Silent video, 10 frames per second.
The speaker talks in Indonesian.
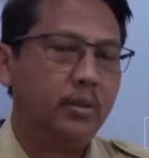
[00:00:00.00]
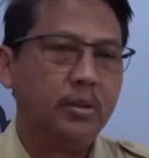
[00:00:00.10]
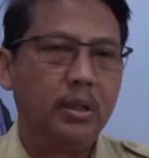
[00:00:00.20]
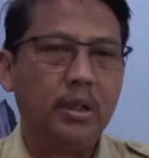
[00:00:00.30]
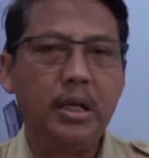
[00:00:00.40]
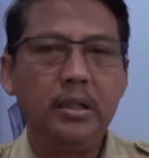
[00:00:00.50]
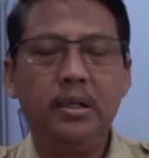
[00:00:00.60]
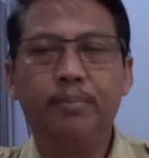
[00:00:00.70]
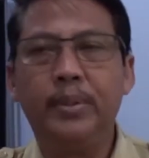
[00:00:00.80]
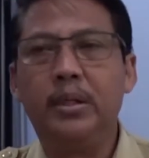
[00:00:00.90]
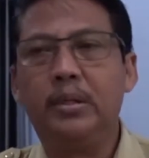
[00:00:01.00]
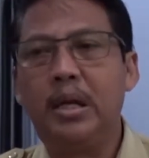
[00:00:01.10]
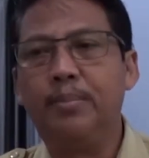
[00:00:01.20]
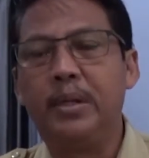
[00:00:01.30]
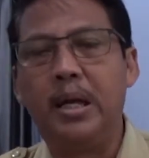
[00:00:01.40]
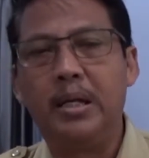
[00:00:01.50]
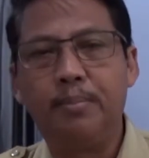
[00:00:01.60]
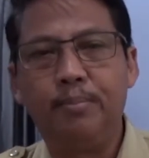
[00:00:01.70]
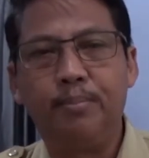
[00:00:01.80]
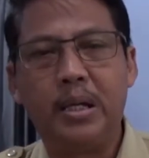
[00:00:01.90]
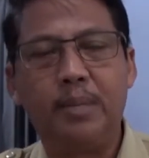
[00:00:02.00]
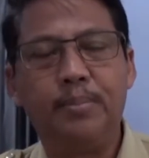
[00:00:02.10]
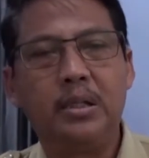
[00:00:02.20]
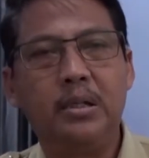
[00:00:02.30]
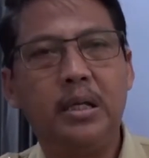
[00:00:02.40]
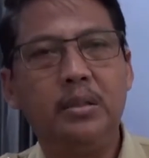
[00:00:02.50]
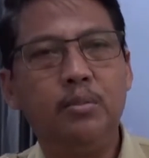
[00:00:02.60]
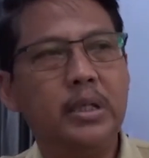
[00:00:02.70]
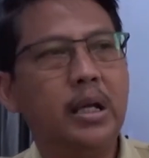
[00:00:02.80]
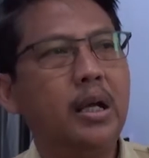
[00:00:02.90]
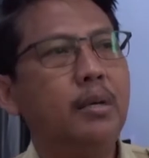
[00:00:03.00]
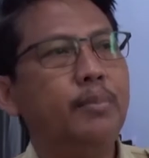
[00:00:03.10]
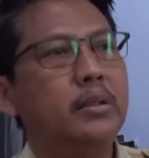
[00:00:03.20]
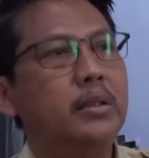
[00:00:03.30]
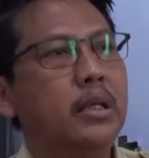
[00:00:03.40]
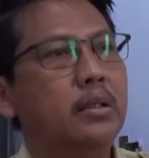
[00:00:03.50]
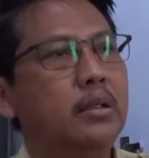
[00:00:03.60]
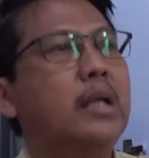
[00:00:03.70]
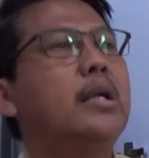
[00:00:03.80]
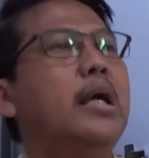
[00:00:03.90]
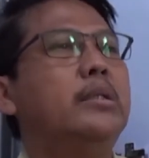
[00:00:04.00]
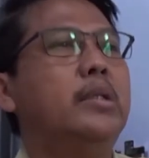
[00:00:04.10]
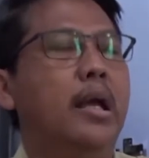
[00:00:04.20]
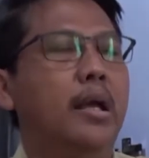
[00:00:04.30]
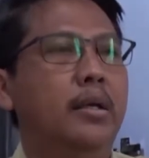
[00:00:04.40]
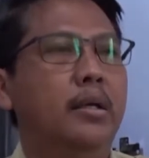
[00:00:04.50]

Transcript: sehingga ini lebih kita berharap para peternak itu menjaga kebersihan kandangnya